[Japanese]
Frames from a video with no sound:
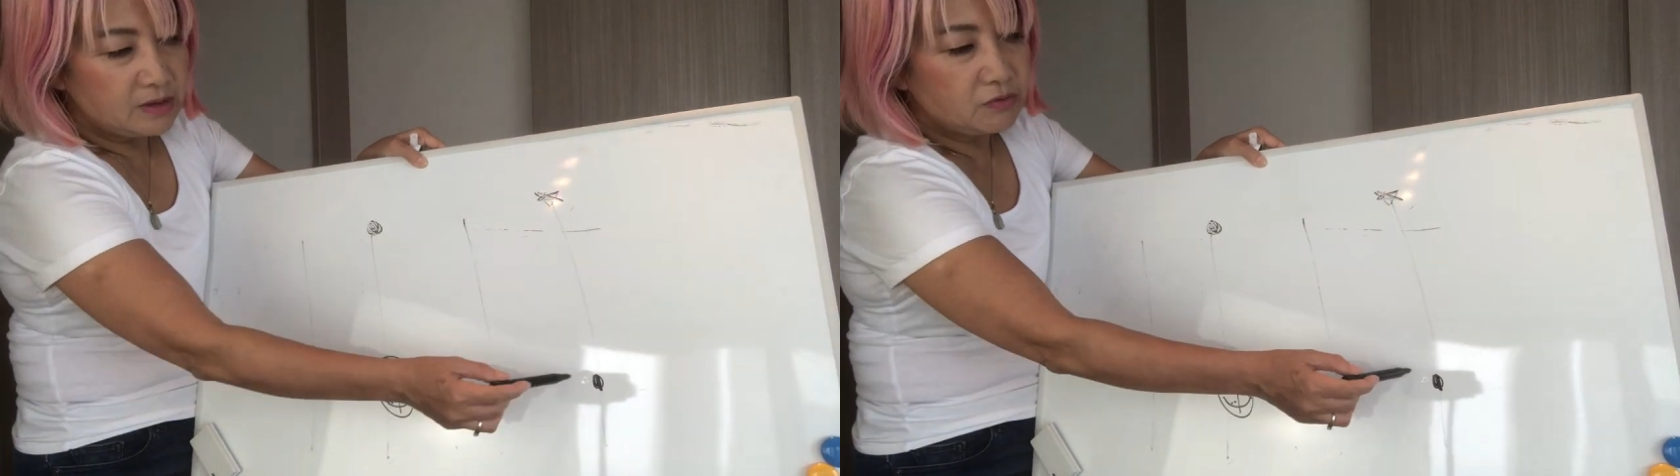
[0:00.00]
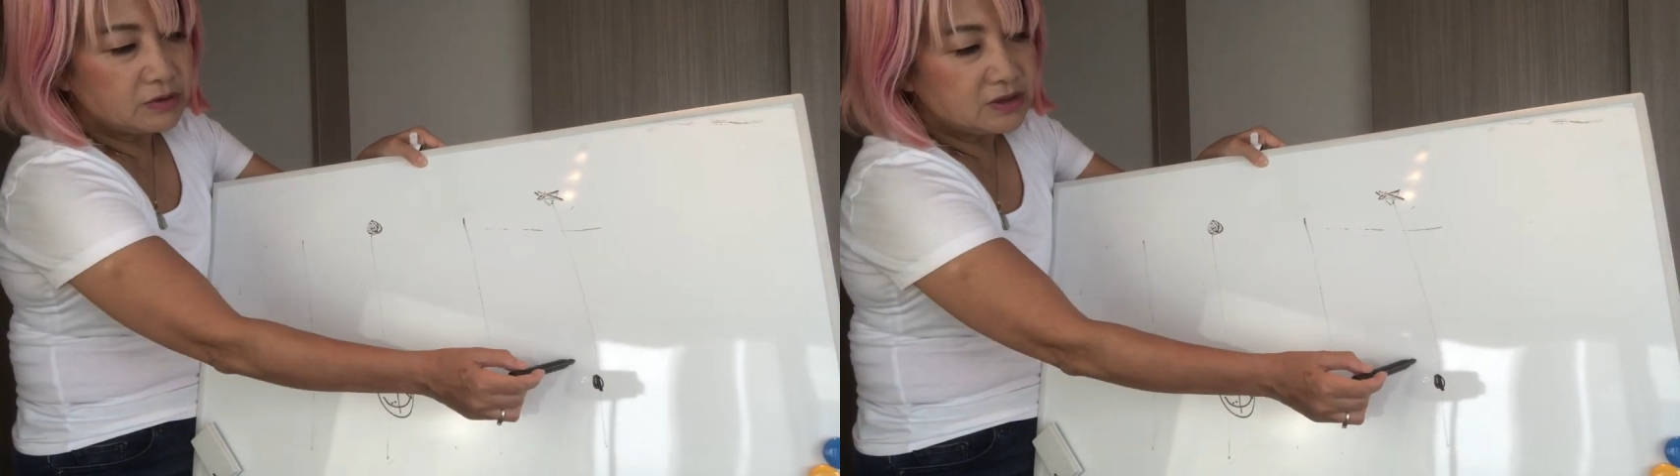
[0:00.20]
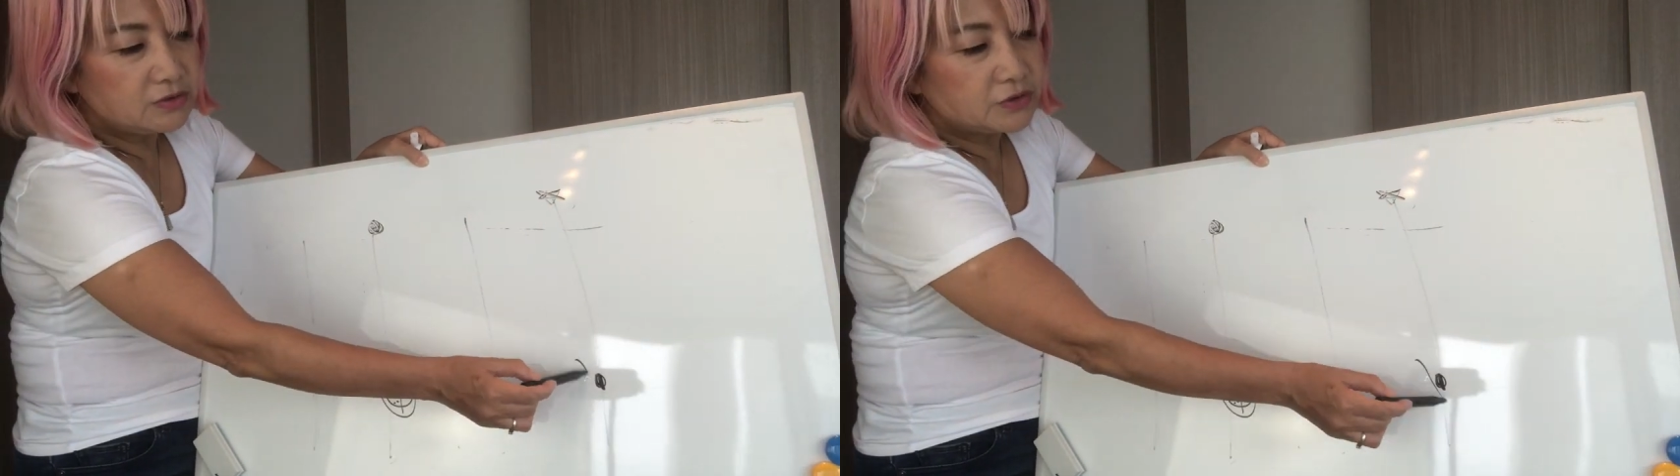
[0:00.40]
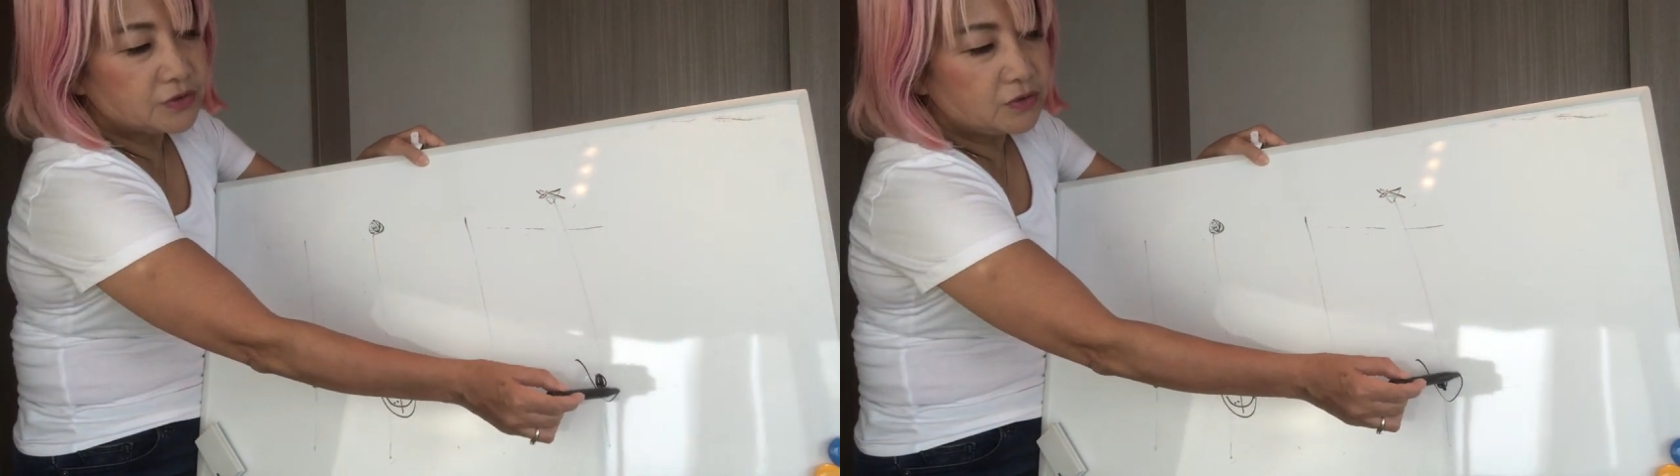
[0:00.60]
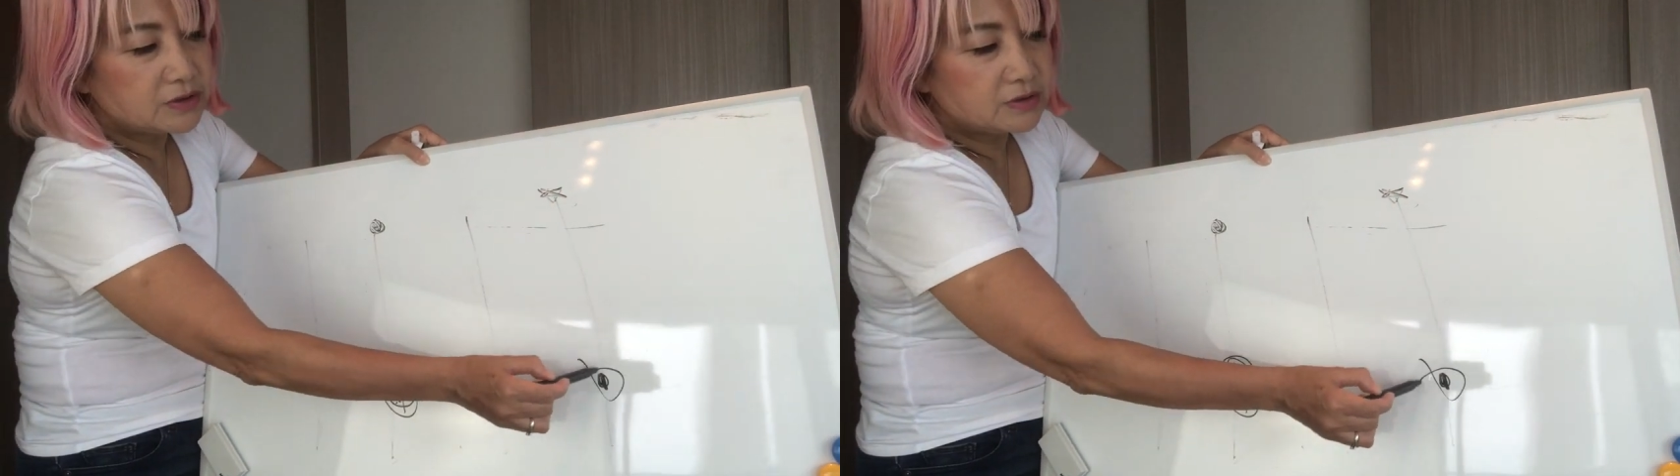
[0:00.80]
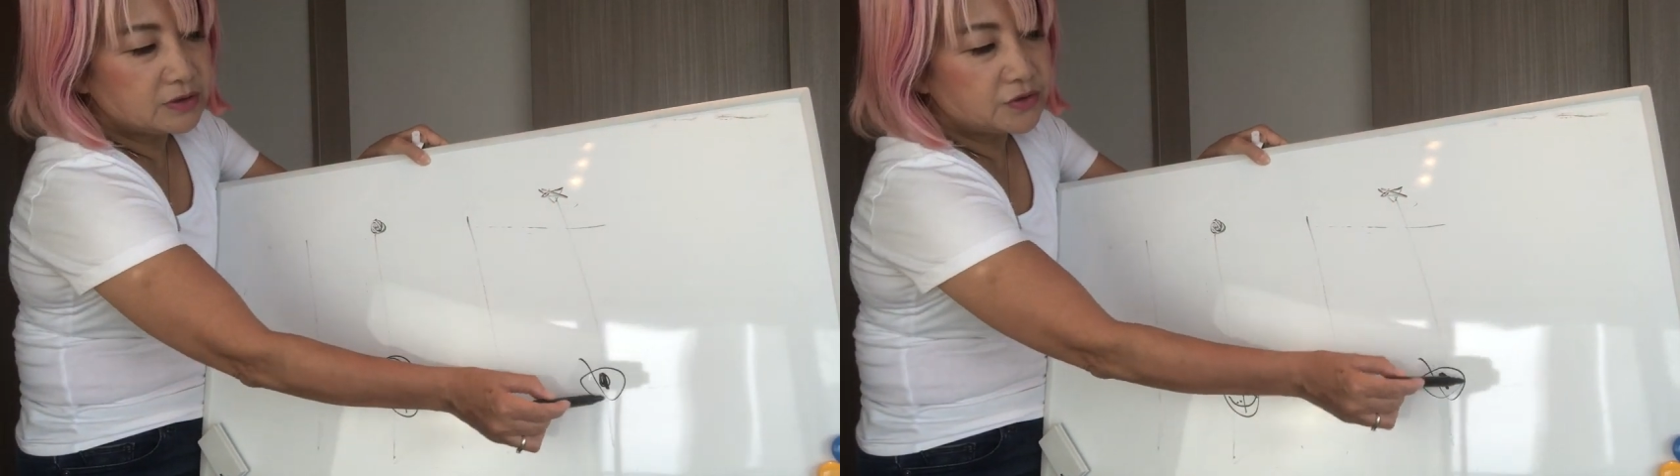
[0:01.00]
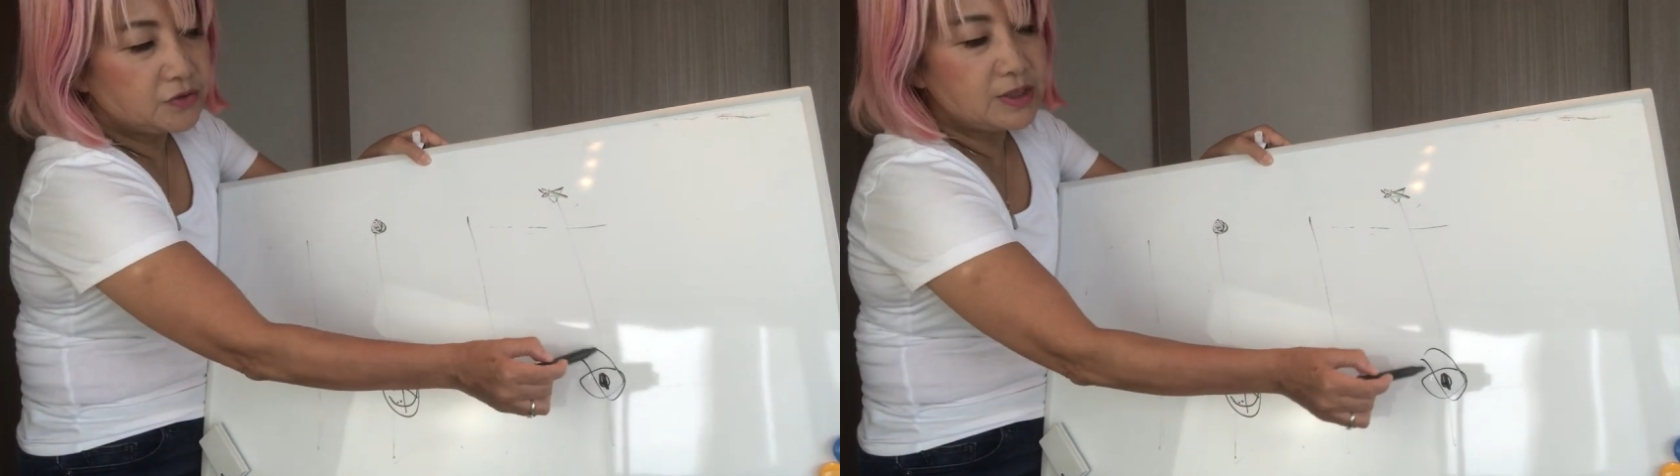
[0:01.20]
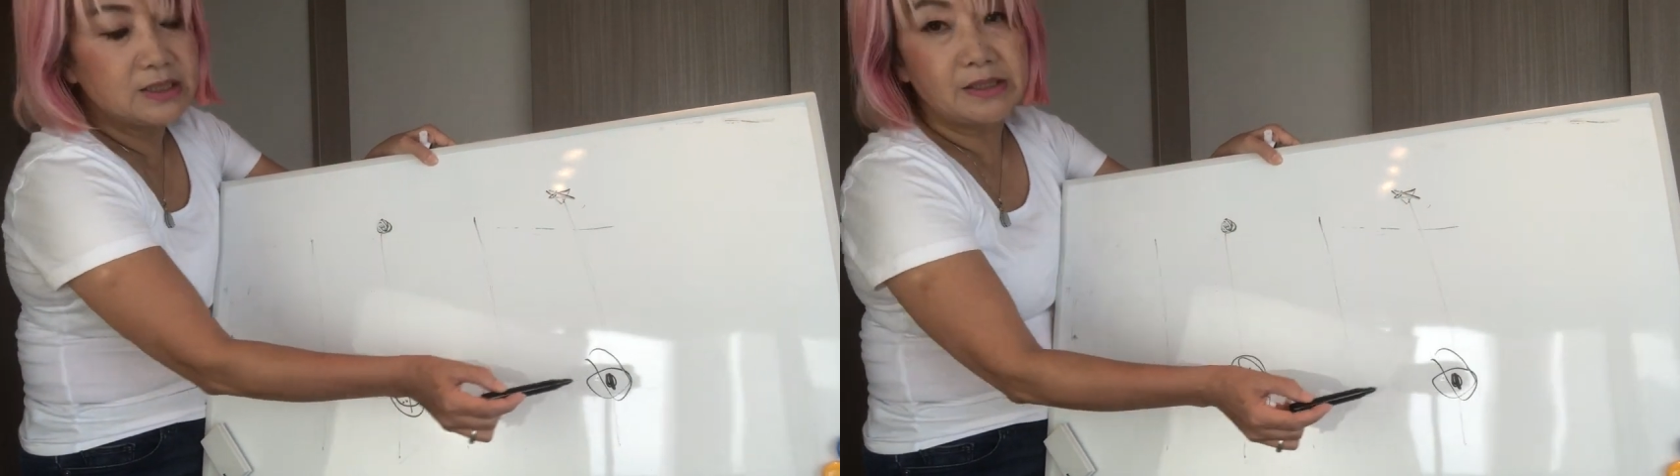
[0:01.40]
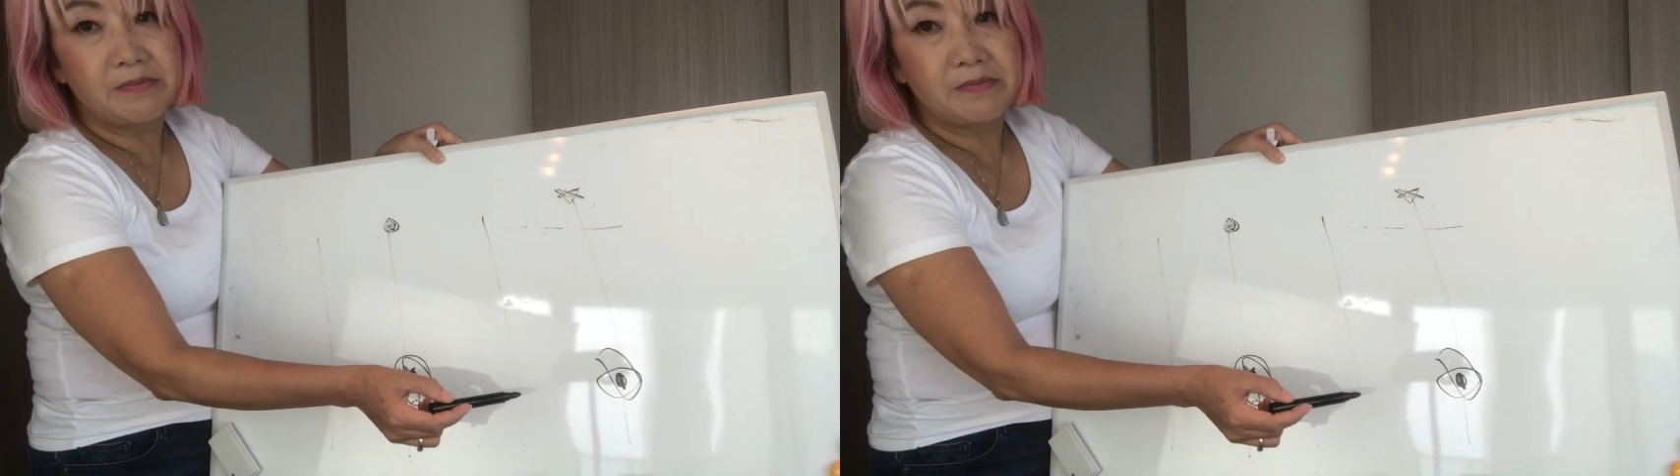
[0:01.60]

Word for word: でこっちの守護守護霊